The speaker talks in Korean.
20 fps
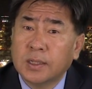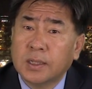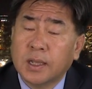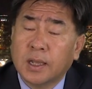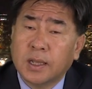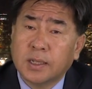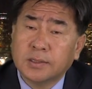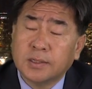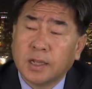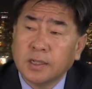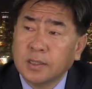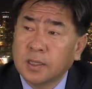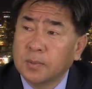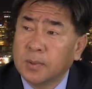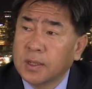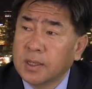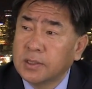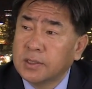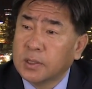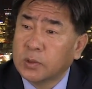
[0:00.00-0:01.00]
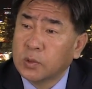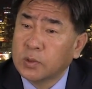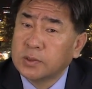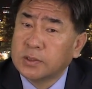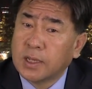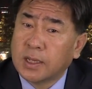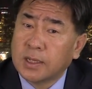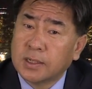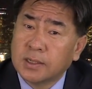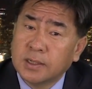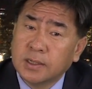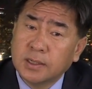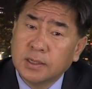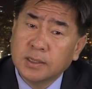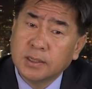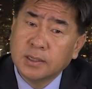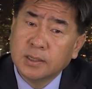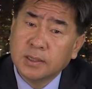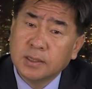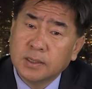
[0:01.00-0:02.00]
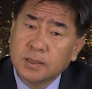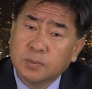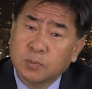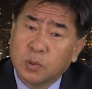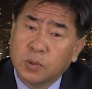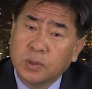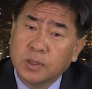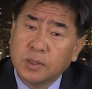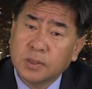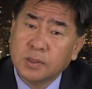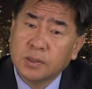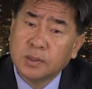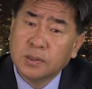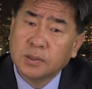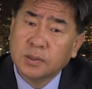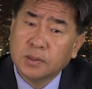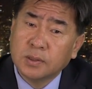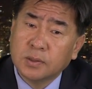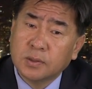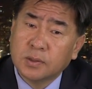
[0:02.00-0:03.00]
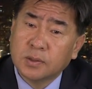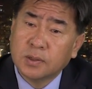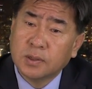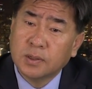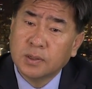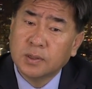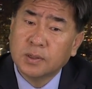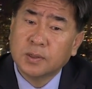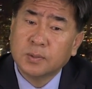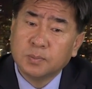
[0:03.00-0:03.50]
어, 상대방이 자동차를 본인 그를